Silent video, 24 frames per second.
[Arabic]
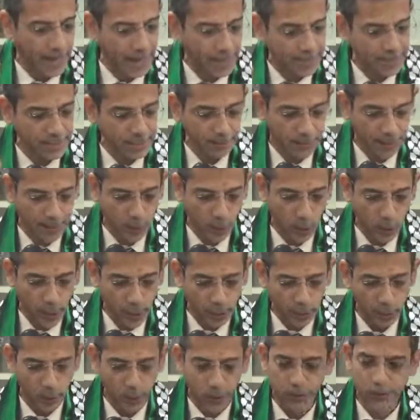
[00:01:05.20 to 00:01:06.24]
عاصمتها
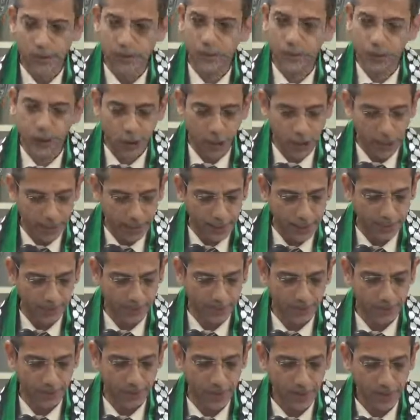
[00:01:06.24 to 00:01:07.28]
القدس الشريف
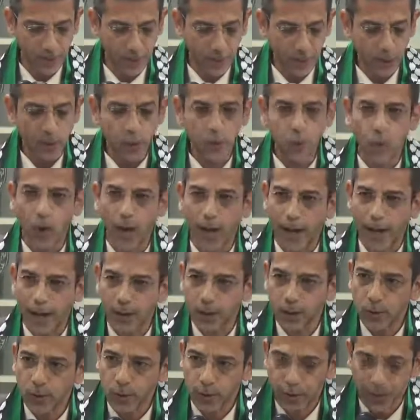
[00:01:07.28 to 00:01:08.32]
هو
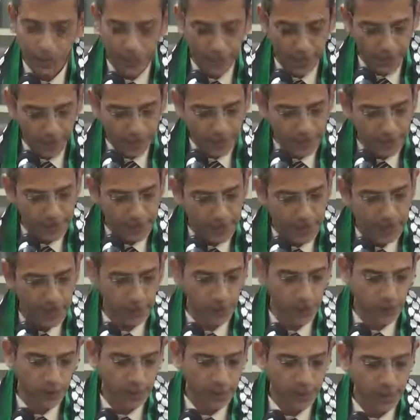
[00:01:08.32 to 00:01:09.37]
حق
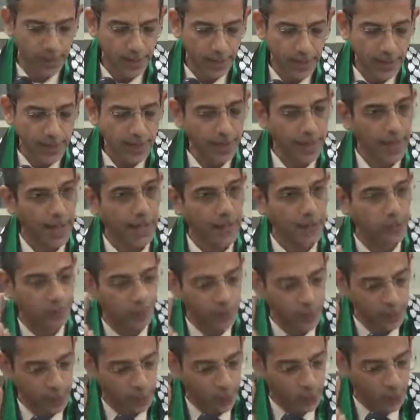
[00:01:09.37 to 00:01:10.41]
أصيل لا
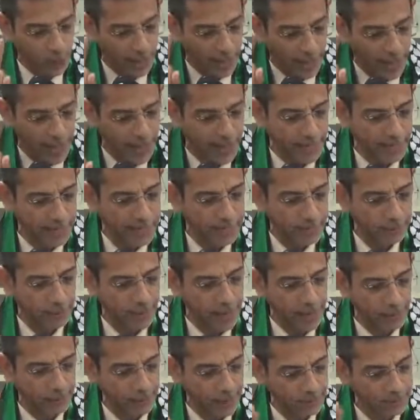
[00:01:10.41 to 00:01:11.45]
يمكن لأحد
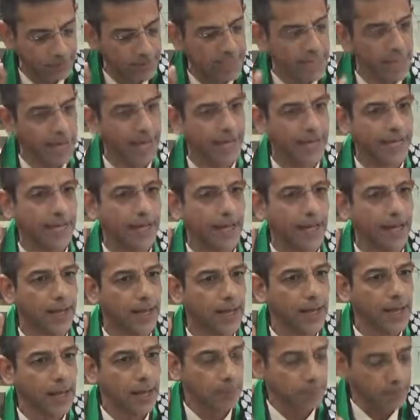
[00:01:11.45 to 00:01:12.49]
مهما امتلك
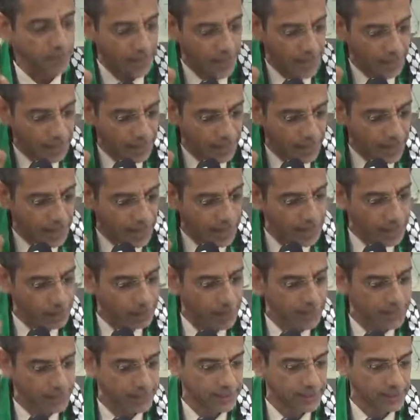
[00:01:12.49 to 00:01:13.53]
من
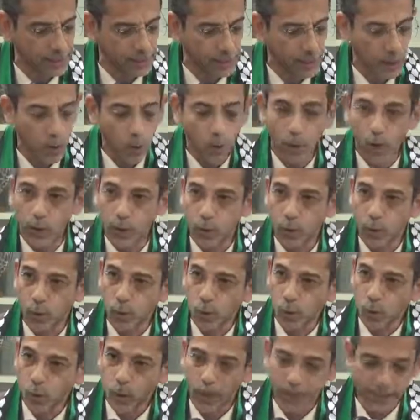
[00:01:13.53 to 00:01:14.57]
الغلبة
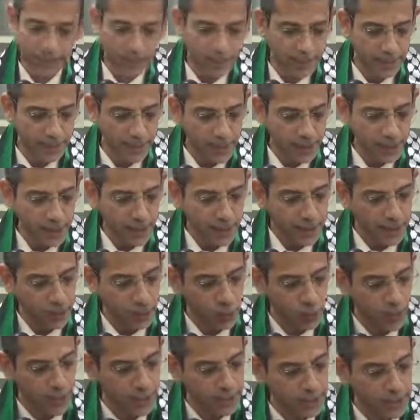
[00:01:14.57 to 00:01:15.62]
والقوة أن
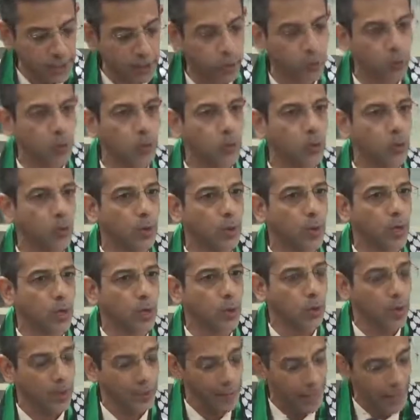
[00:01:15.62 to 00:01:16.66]
يغيره
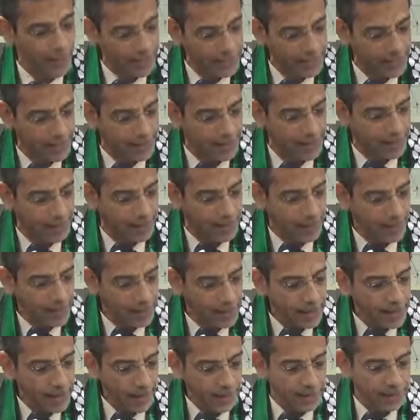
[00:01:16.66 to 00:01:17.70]
وذلك
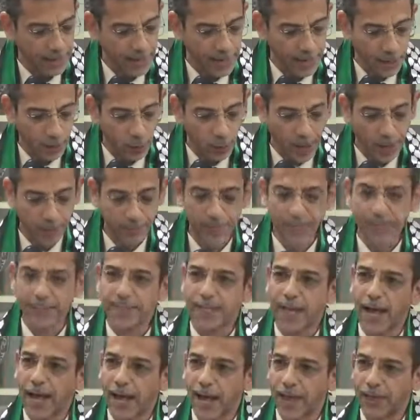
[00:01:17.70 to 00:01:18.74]
أن
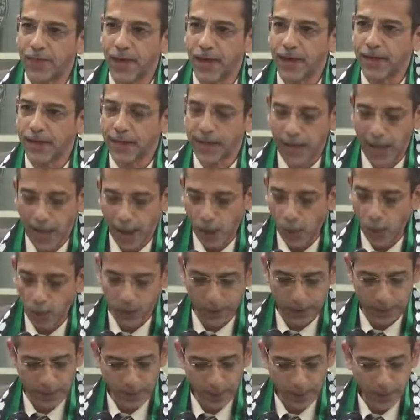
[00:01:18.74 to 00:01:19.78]
نواميس هذا
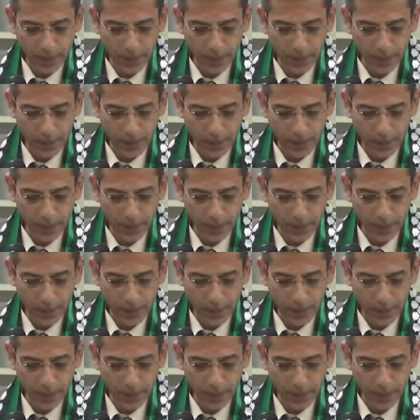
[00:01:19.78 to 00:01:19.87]
الكون